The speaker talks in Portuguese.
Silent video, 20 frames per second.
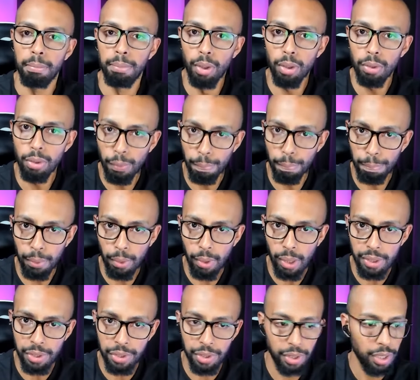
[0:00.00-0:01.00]
bolo no
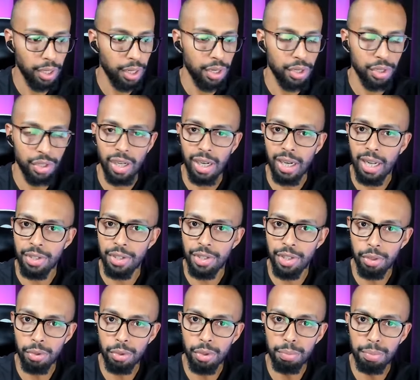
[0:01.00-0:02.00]
pote,
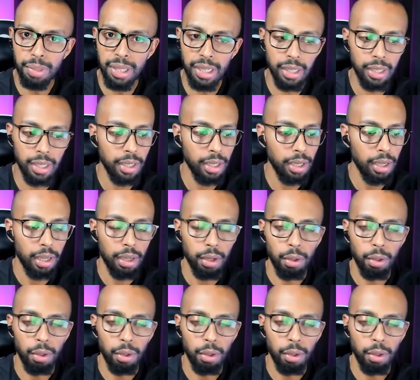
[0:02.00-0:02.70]
geladinho gourmet,